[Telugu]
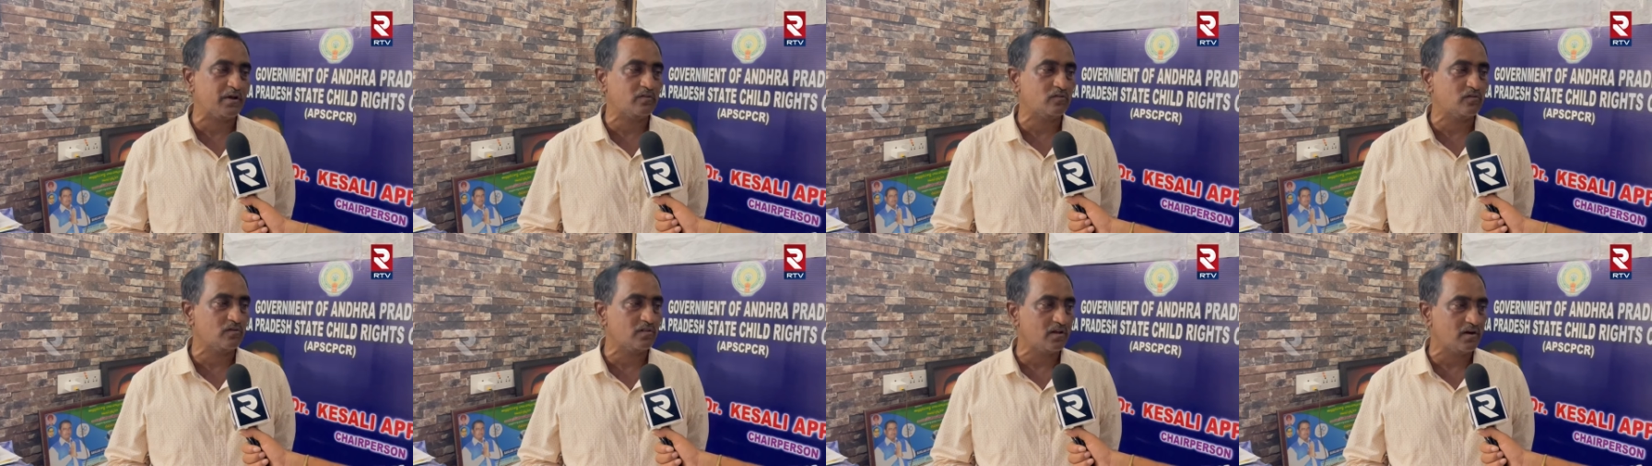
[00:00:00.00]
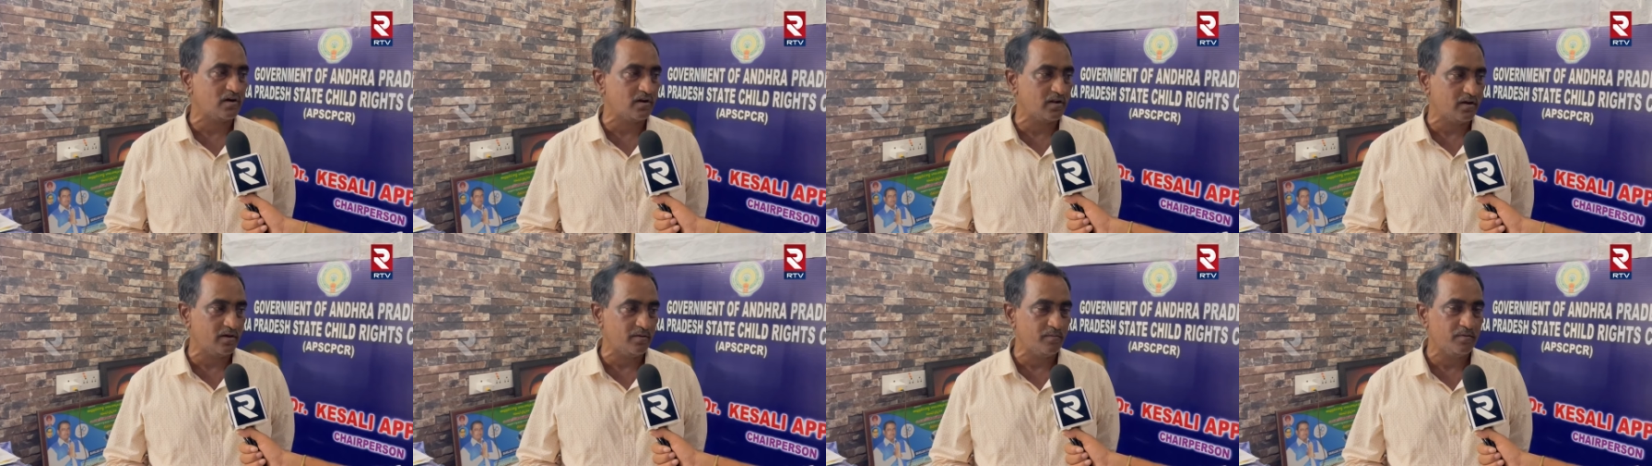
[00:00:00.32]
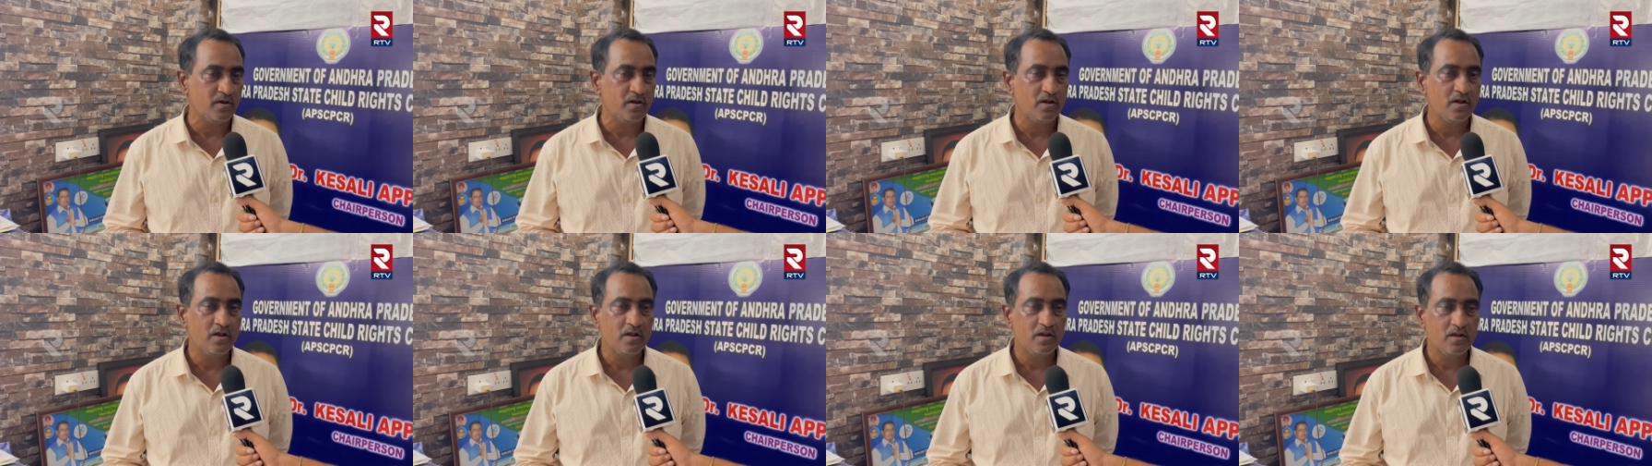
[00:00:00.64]
అయితే
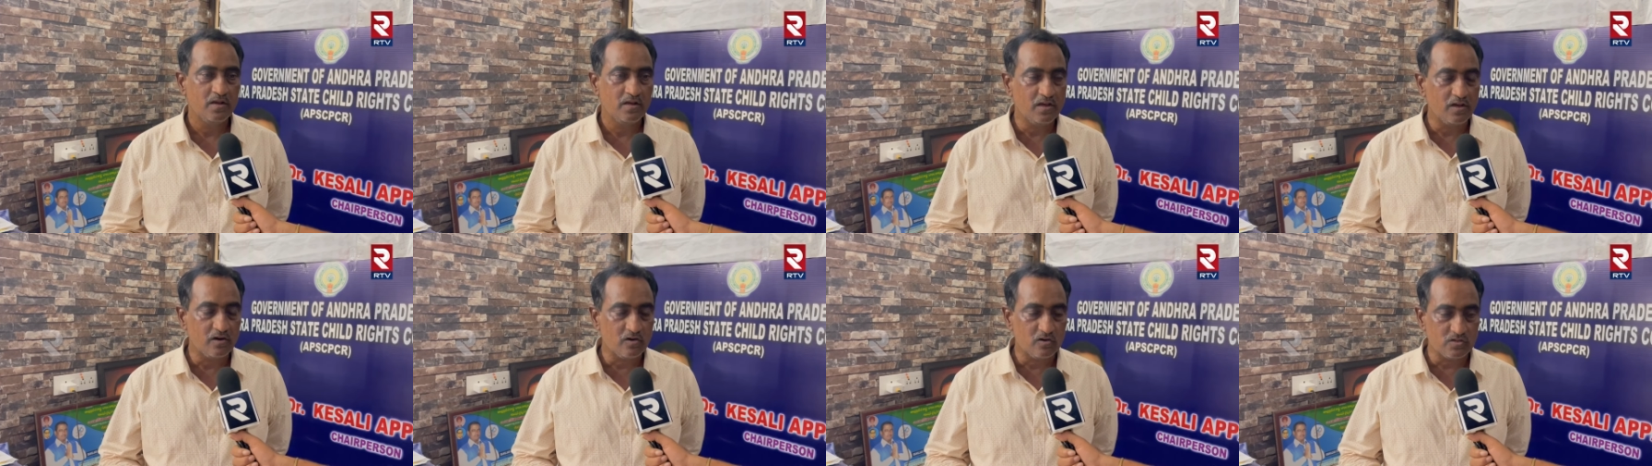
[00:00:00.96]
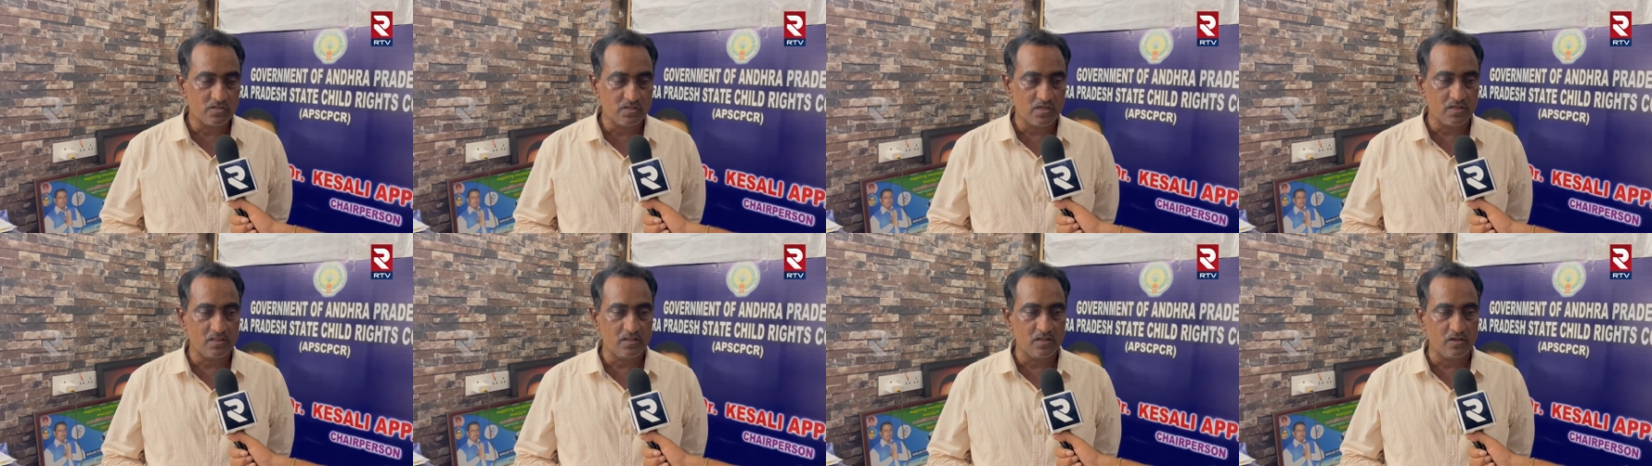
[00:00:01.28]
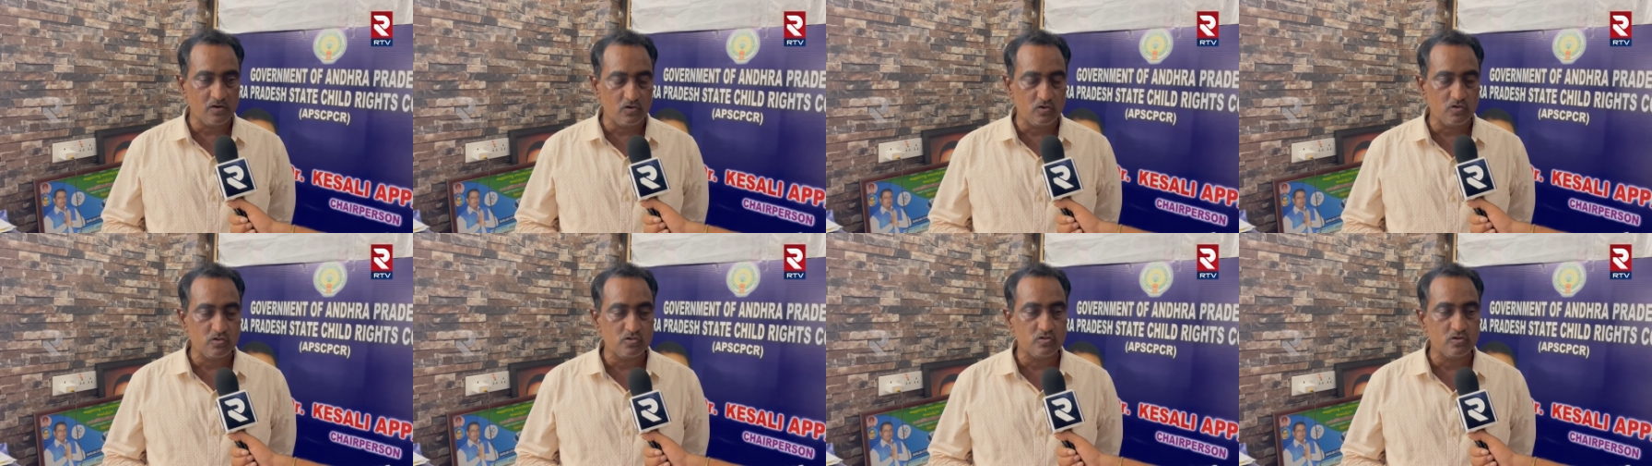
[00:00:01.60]
ఏ రోజైతే
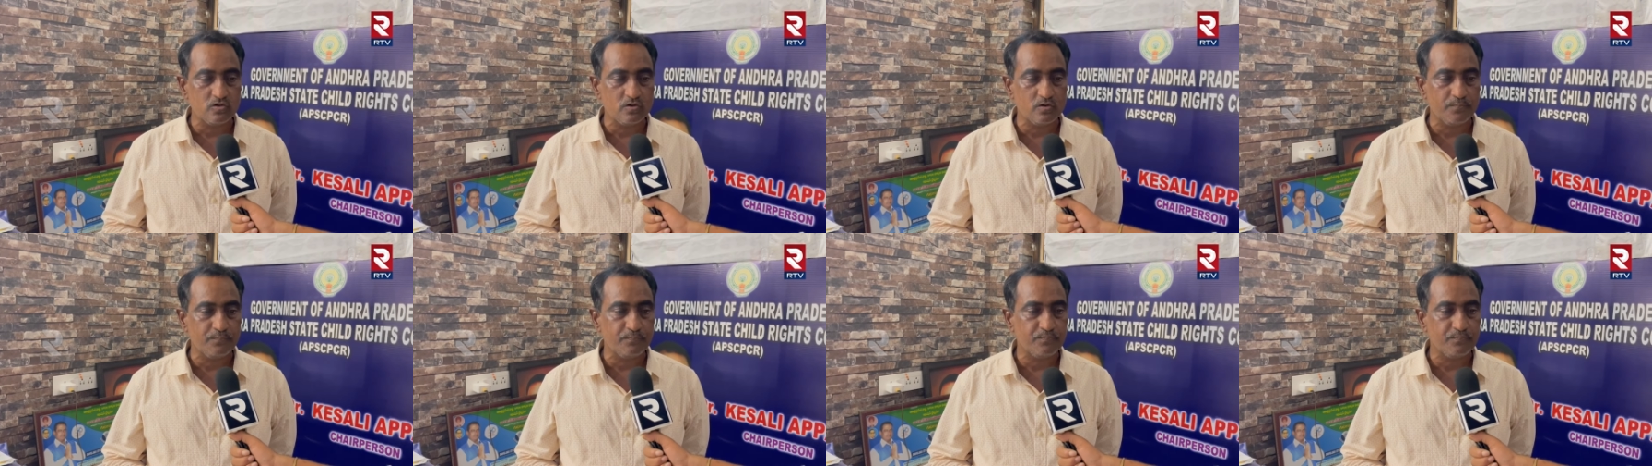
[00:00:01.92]
ఈరోజు